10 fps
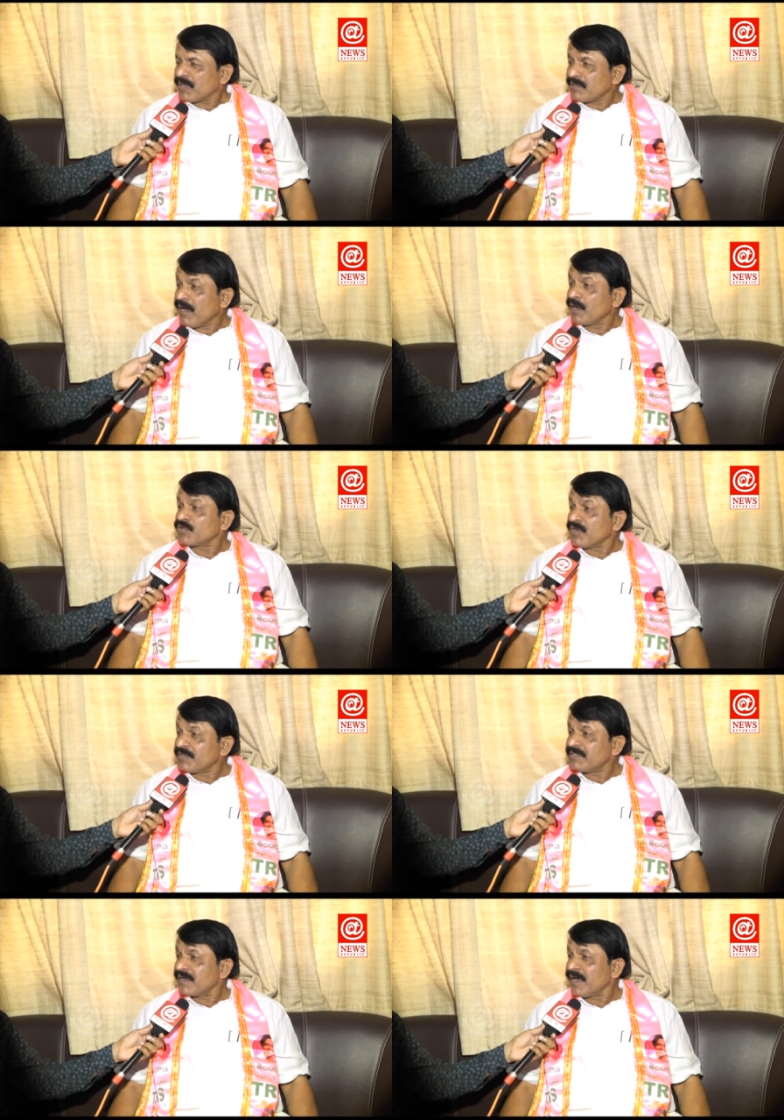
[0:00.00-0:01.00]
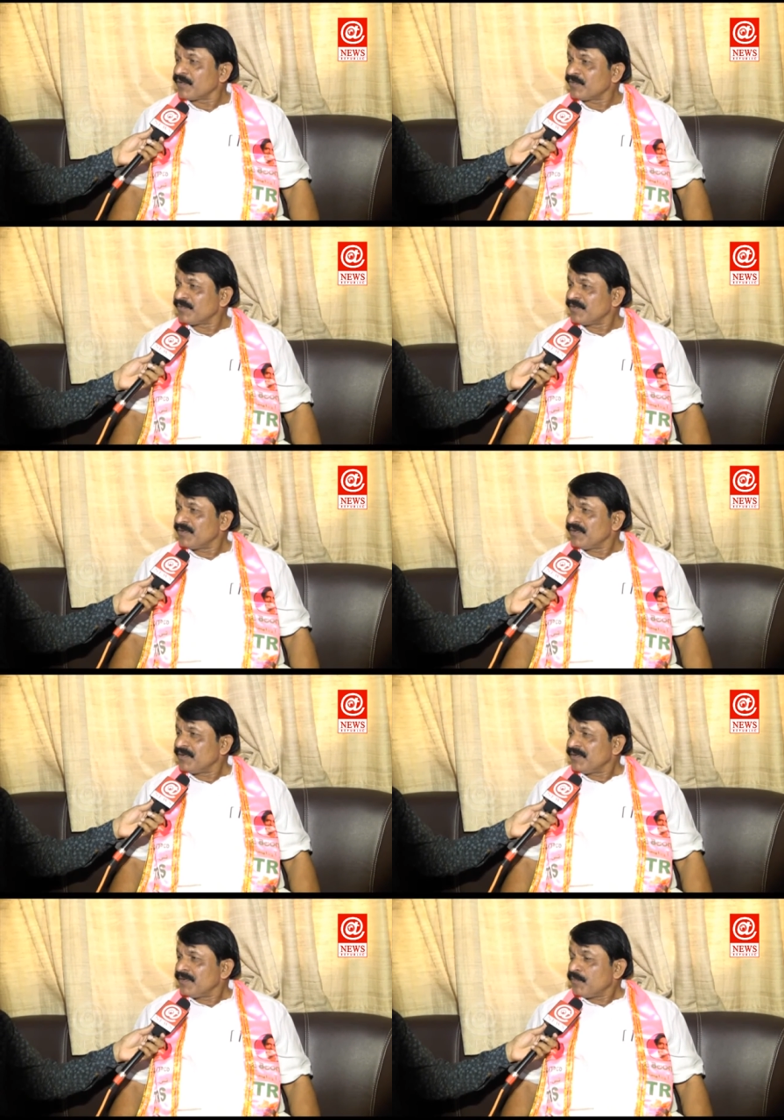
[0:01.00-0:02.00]
పద్నాలుగు సంవత్సరాలు
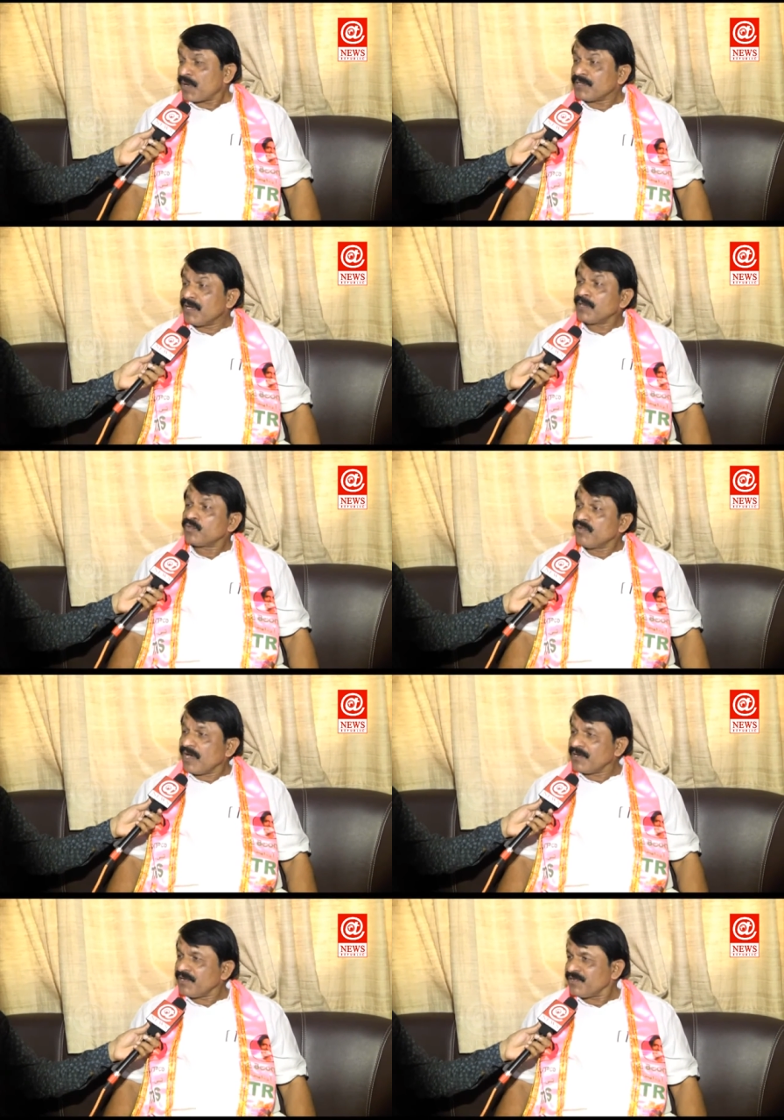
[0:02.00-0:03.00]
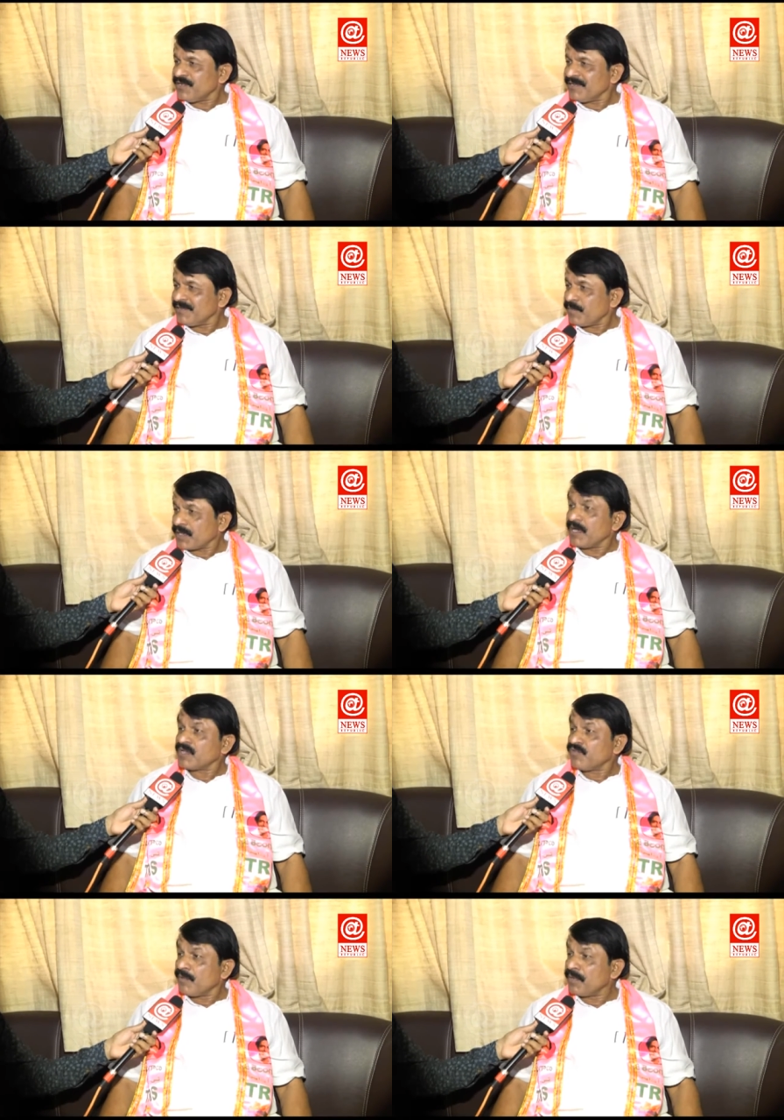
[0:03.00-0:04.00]
ప్రజా యుద్ధాన్ని చేసి
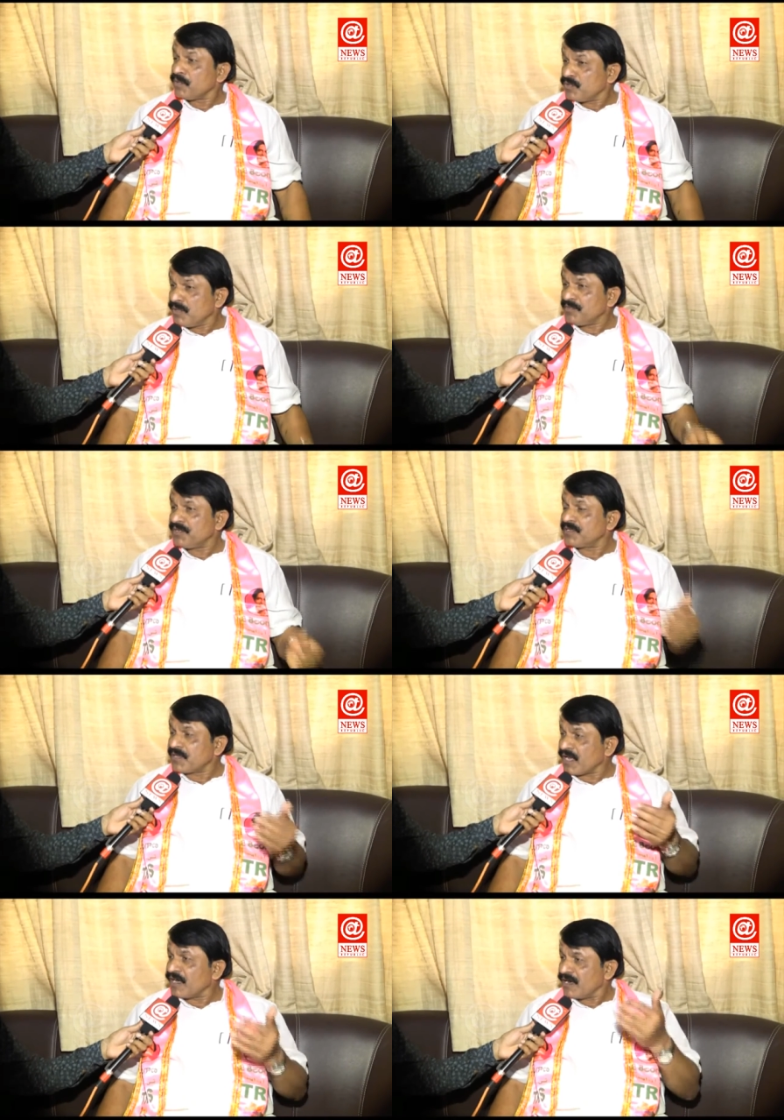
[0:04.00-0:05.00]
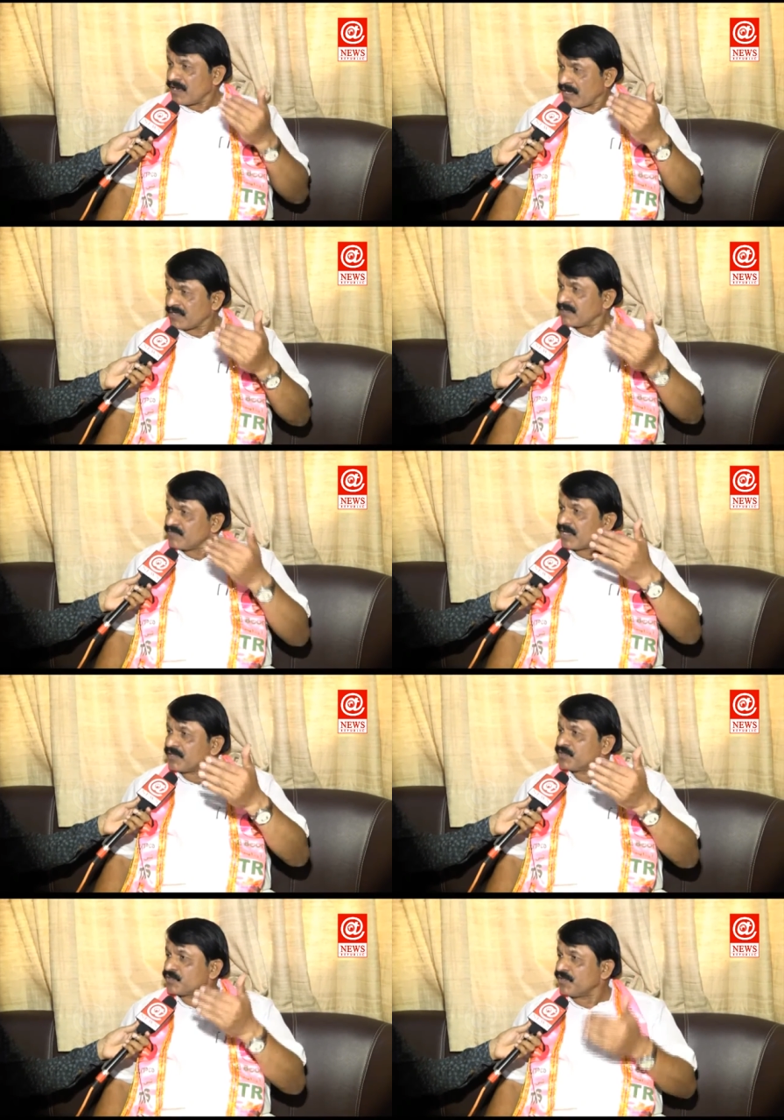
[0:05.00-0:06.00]
ప్రజాస్వామ్య యుద్ధం చేసి తెలంగాణ రాష్ట్రం
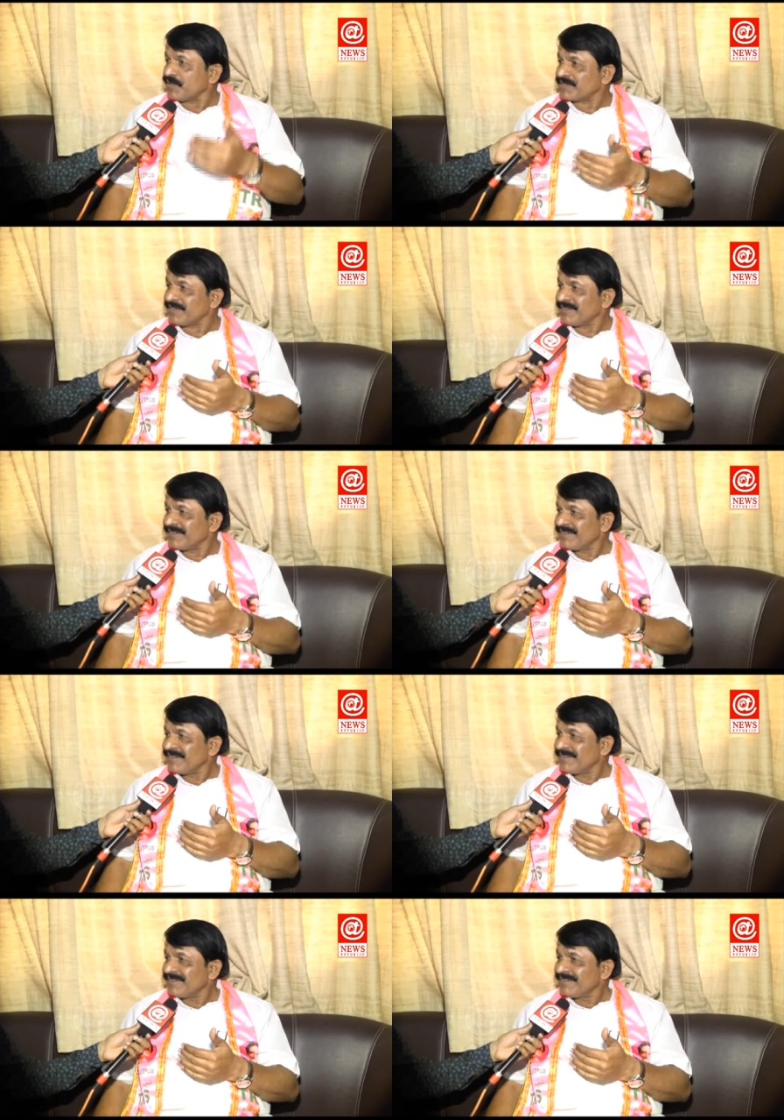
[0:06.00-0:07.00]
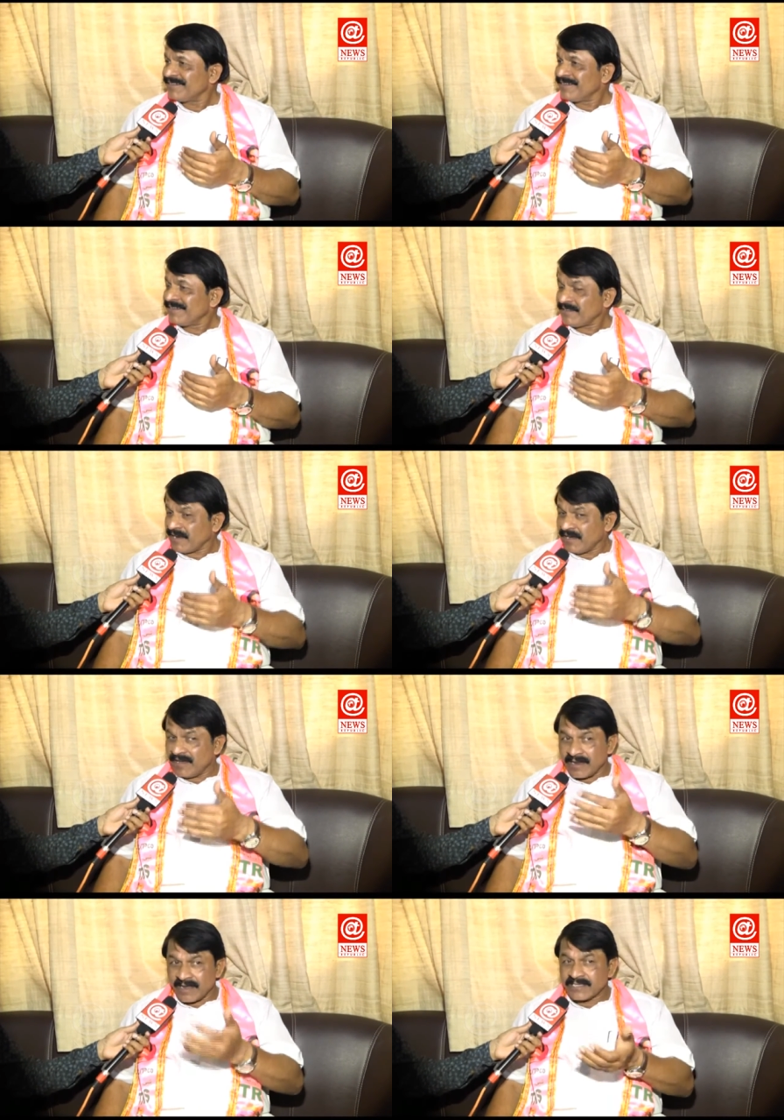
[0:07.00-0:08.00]
సాధించుకున్న వ్యక్తి
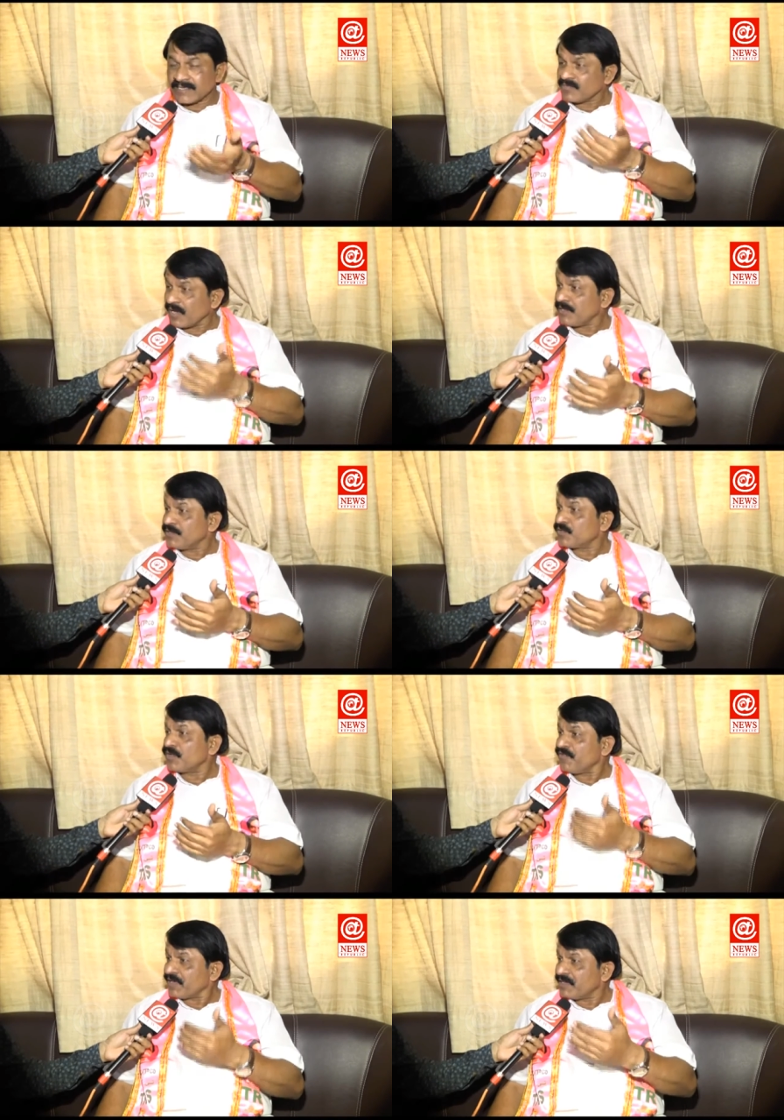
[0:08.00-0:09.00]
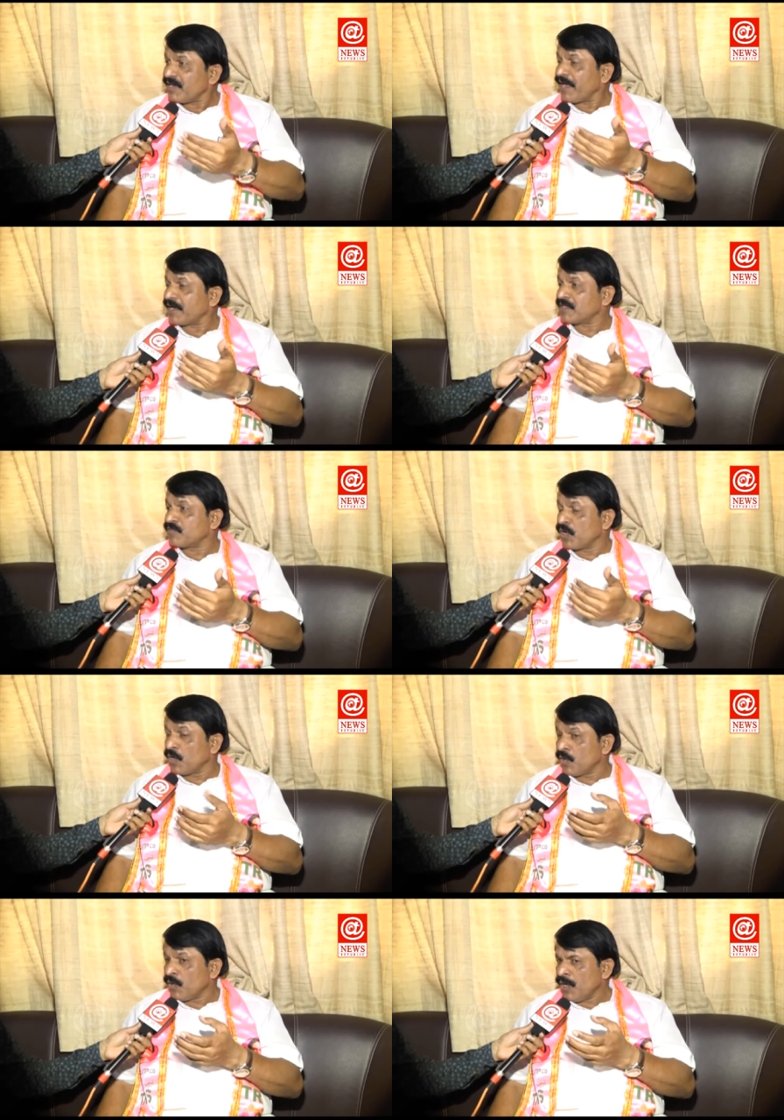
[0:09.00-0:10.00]
తెలంగాణ రాష్ట్రం సాధించుకున్న వ్యక్తి
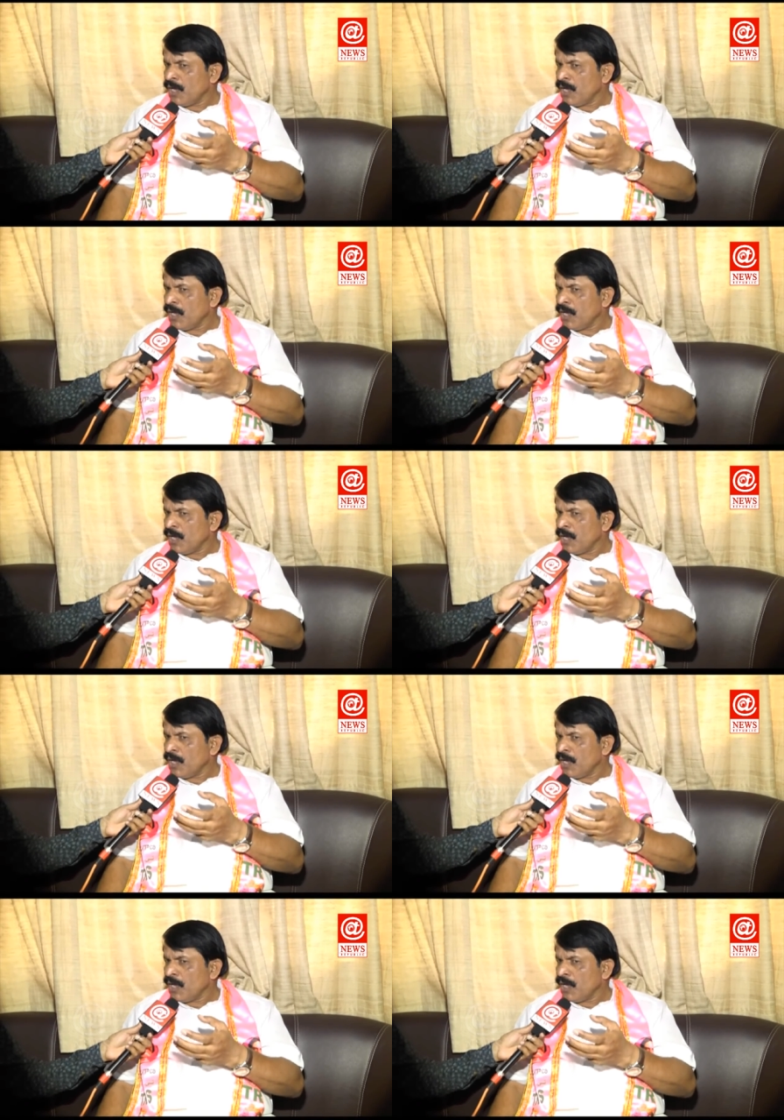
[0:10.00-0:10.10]
నాయకత్వంలో